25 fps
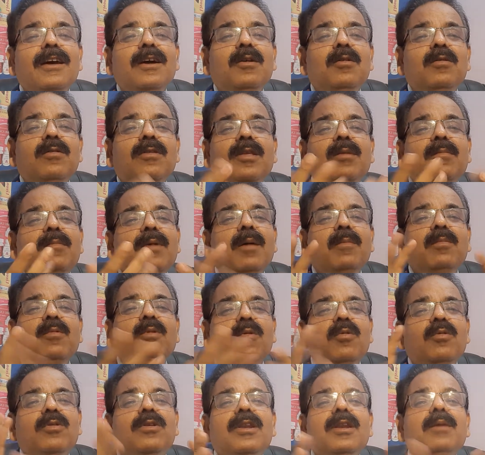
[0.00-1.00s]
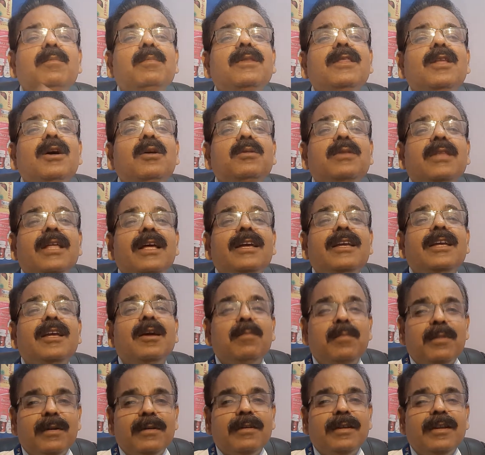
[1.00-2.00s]
उस समय आपको कुछ नहीं पता होता है कि
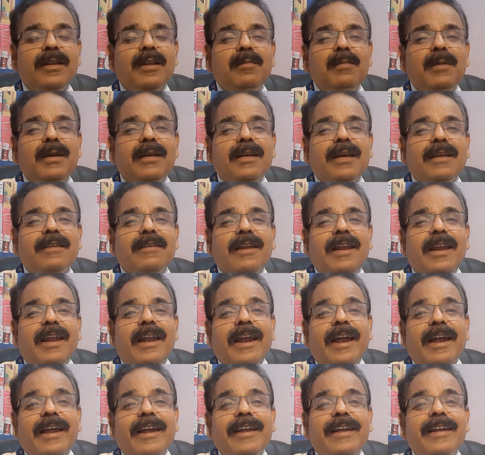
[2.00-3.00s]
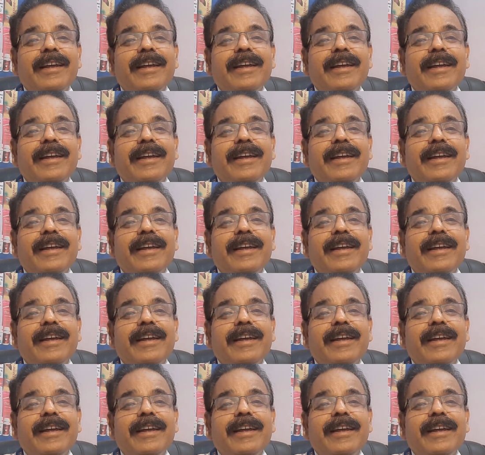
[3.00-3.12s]
आपके शरीर में क्या चल रहा है